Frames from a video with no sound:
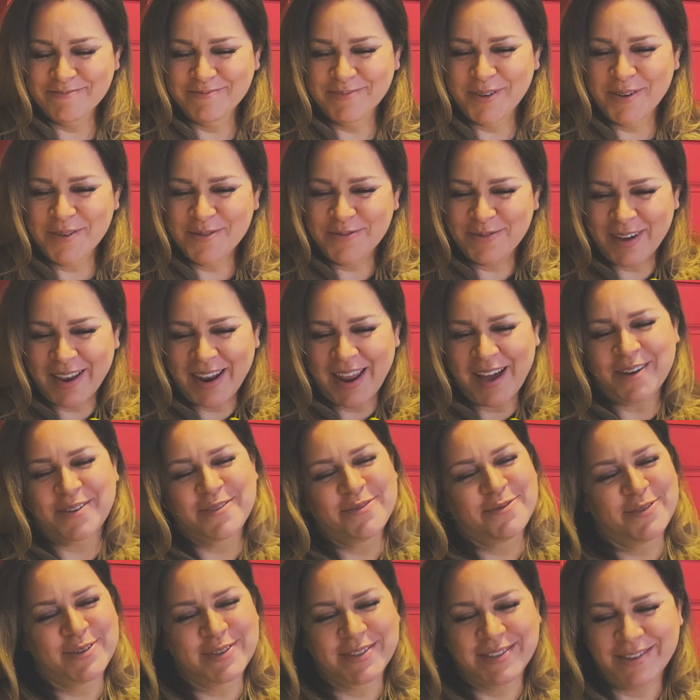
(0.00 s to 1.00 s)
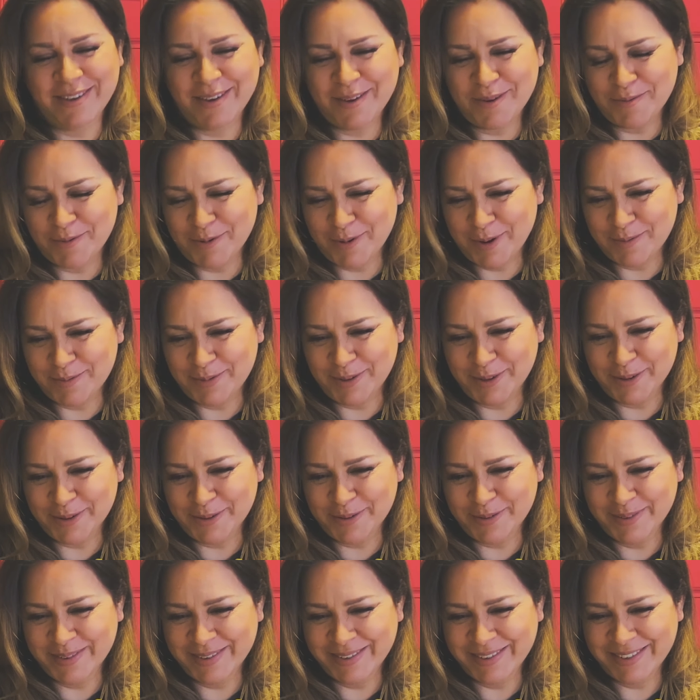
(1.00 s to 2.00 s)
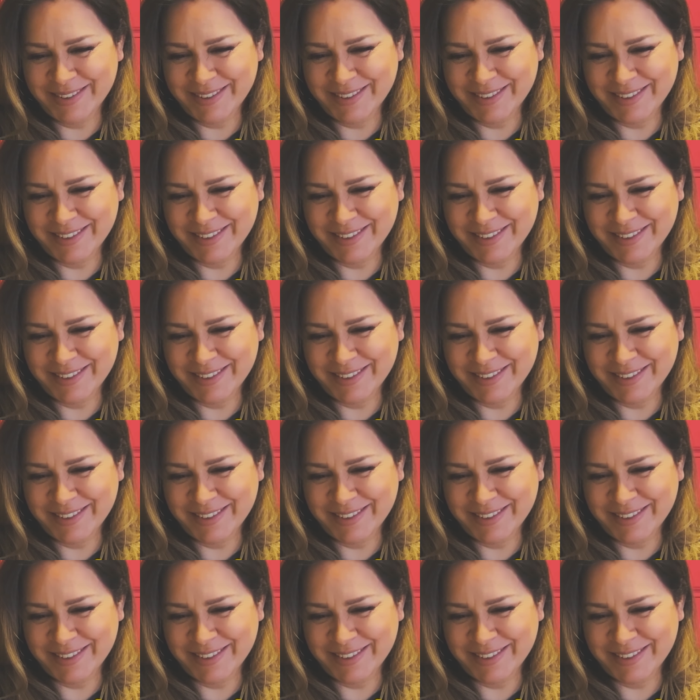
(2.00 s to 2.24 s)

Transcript: vamos falar com você, meu amigo.